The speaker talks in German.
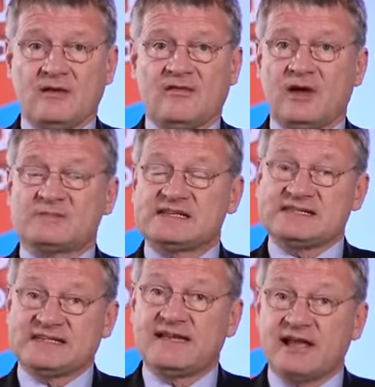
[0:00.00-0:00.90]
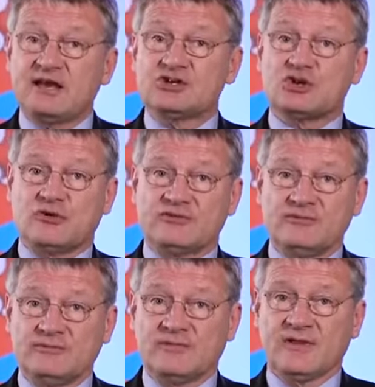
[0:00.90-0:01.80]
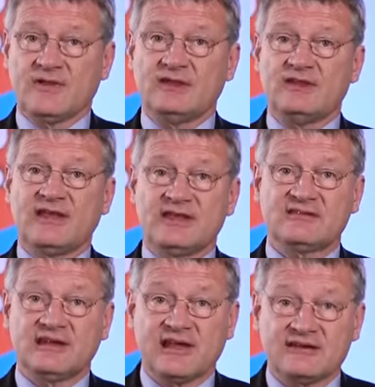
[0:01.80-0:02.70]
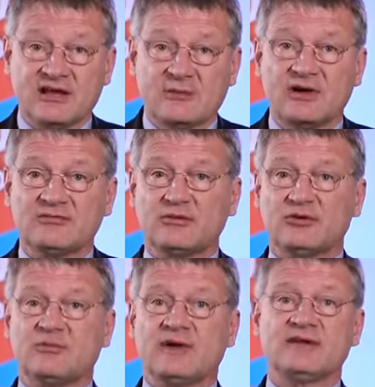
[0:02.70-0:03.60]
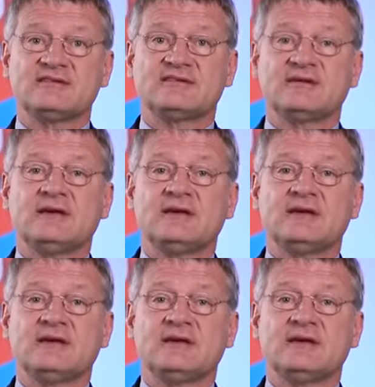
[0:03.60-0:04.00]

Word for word: wir haben tatsächlich alle Chancen, in den nächsten Landtag Baden-Württembergs